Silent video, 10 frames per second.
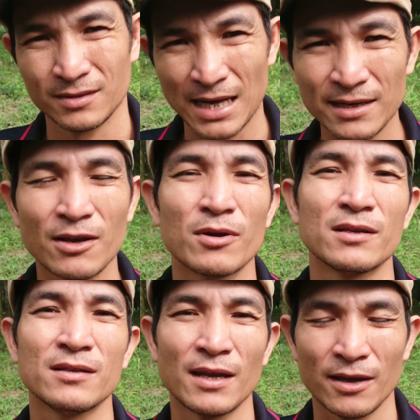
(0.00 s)
sáng chiều hoặc
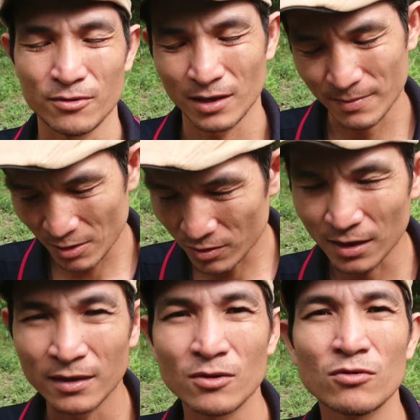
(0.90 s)
trưa chiều ngày mai uống
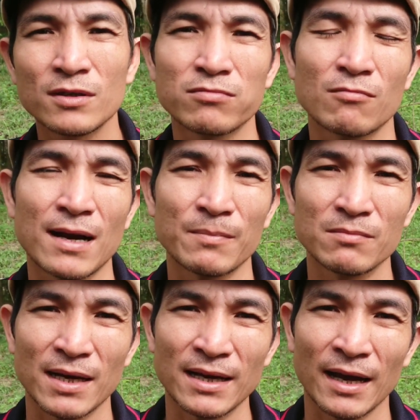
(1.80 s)
nữa uống trong vòng 5
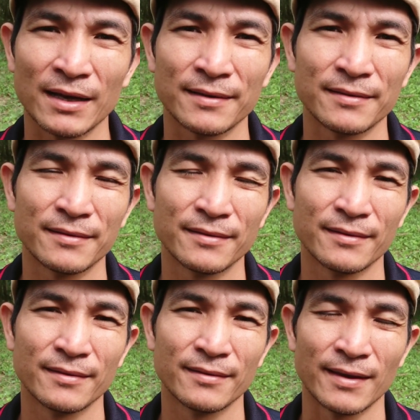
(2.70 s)
đến 7 ngày
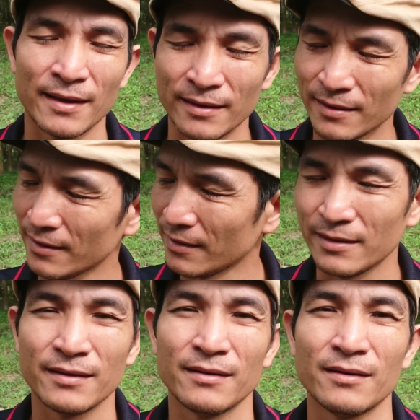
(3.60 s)
thì
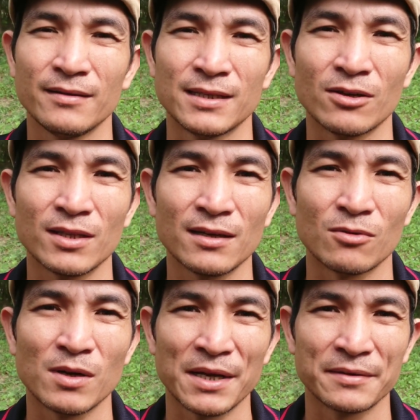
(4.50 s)
sẽ có tác
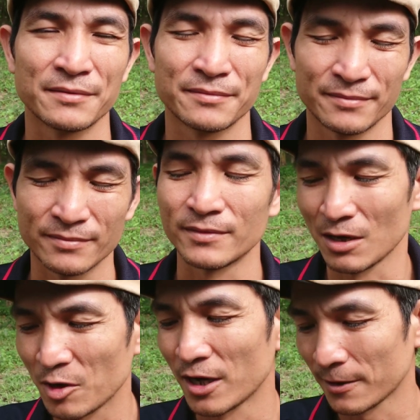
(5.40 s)
dụng liền
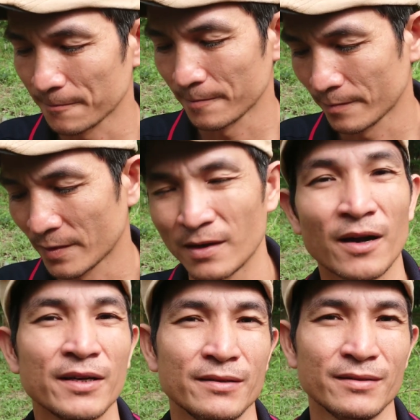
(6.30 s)
nghe người ha
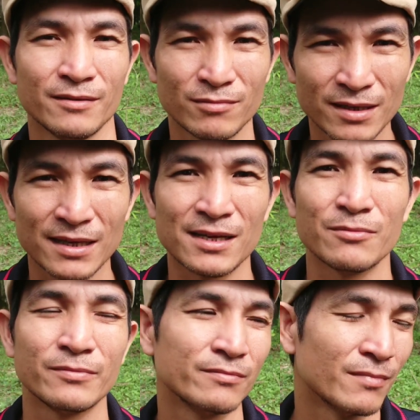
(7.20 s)
rồi công thức đã
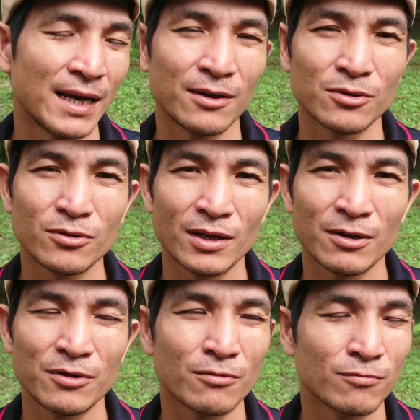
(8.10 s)
xong và liều thuốc
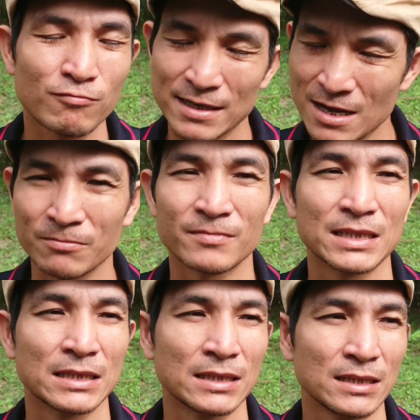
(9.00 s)
liều dùng cũng đã xong
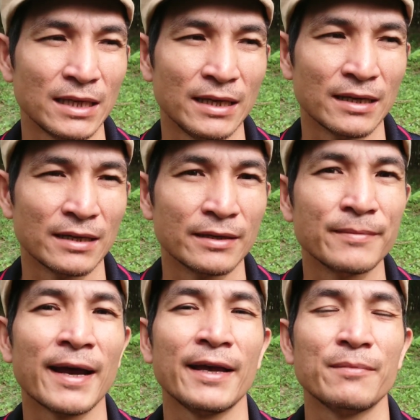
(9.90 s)
thì uh,
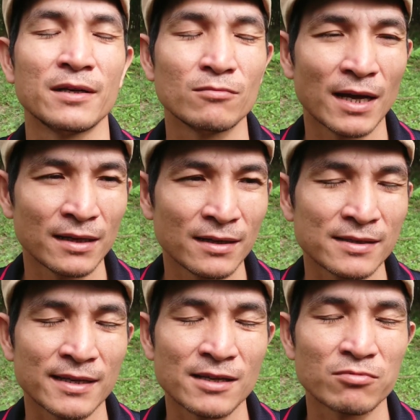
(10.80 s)
hôm nay mình cũng đã chia
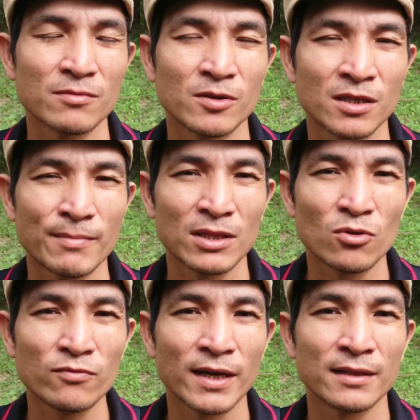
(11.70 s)
sẻ xong cho mọi người bài
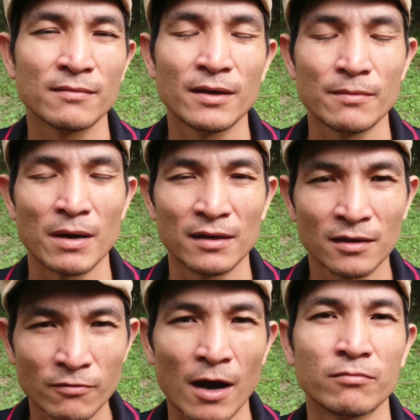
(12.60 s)
thuốc về bệnh
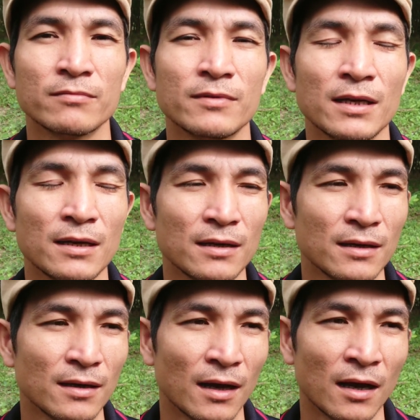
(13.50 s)
thương phong
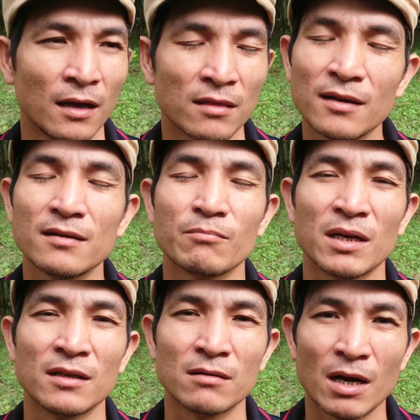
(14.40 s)
à, tức
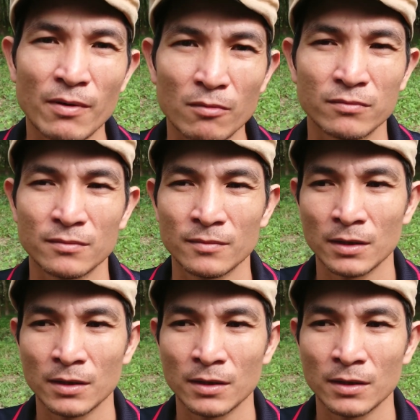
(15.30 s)
bệnh thượng mã phong